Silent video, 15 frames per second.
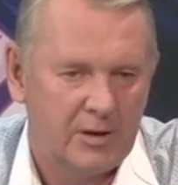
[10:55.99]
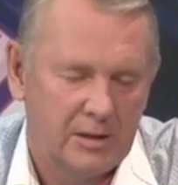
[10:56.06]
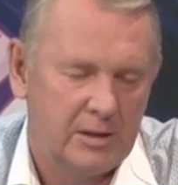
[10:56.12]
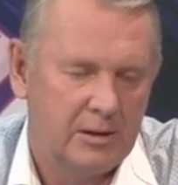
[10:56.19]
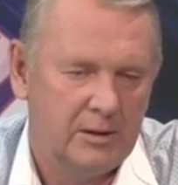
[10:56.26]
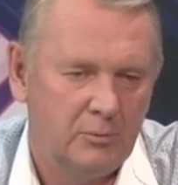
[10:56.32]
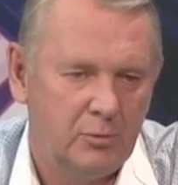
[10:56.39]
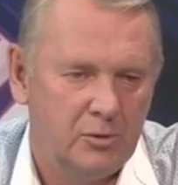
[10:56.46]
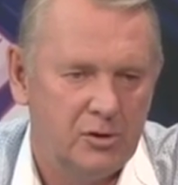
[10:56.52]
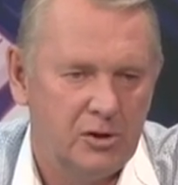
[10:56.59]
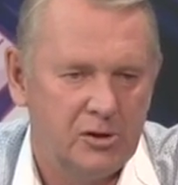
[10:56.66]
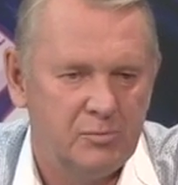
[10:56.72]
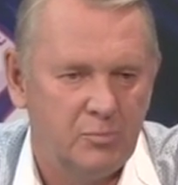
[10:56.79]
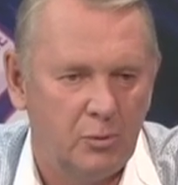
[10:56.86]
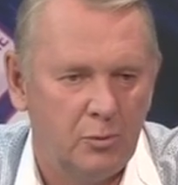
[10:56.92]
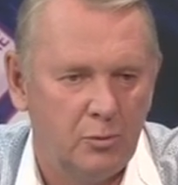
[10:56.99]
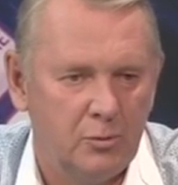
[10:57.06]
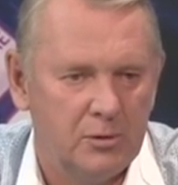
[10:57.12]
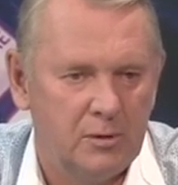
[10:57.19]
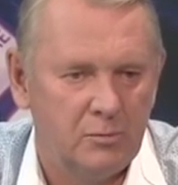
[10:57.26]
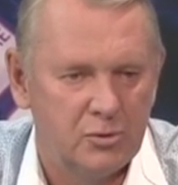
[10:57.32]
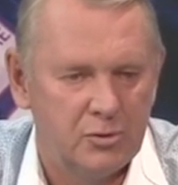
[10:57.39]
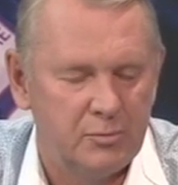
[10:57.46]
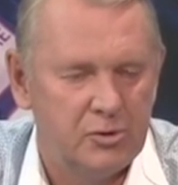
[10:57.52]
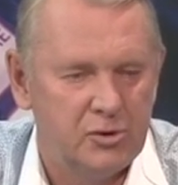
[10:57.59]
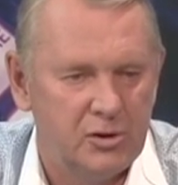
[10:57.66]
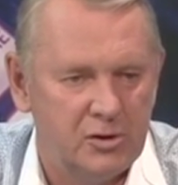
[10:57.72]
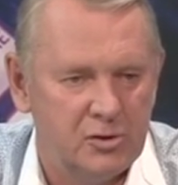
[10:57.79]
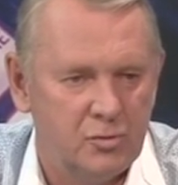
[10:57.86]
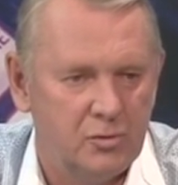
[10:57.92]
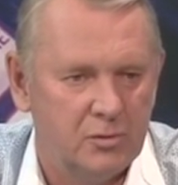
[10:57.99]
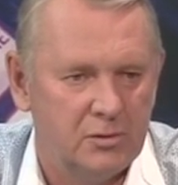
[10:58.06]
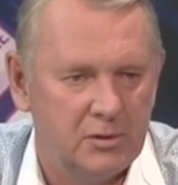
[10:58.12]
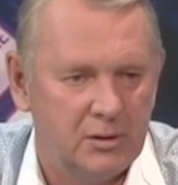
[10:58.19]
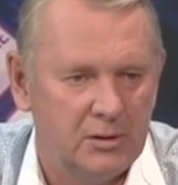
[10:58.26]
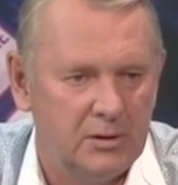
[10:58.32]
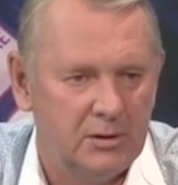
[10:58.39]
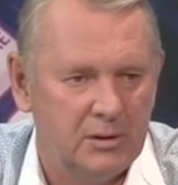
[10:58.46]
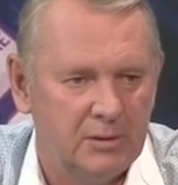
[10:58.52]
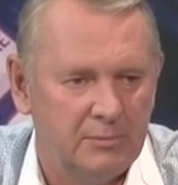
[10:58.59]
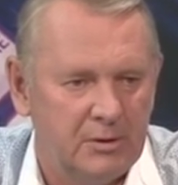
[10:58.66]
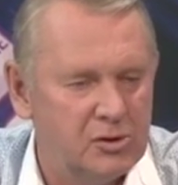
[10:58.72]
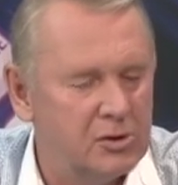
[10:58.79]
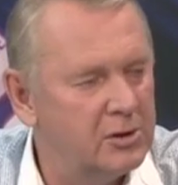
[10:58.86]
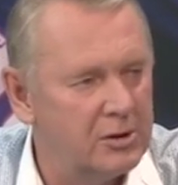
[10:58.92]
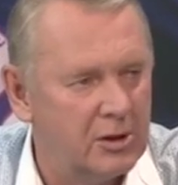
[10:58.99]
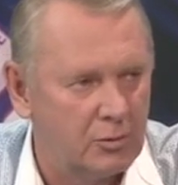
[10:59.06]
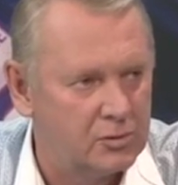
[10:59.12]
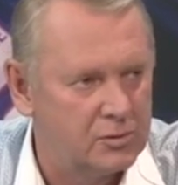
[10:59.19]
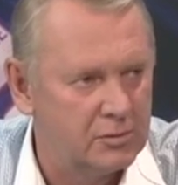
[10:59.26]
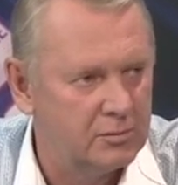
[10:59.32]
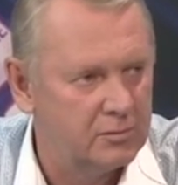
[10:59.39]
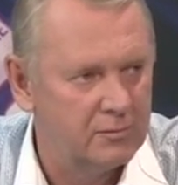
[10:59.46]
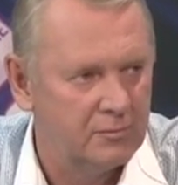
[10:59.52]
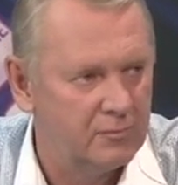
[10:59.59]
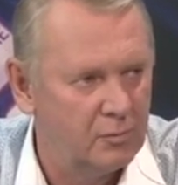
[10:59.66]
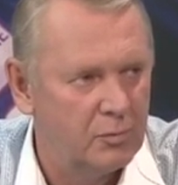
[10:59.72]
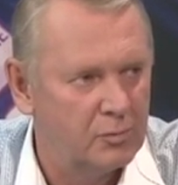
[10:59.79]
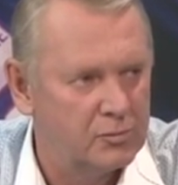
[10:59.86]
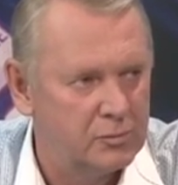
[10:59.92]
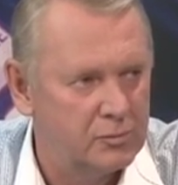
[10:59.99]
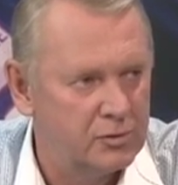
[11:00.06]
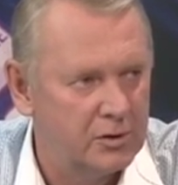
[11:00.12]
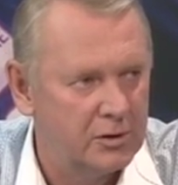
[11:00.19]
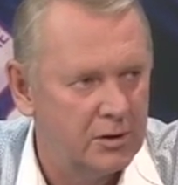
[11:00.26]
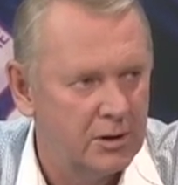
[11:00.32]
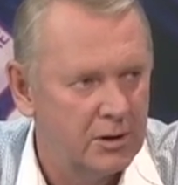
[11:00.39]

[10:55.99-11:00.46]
когда это будет, через полгода, может быть, через год, они обречены на рост в любом случае.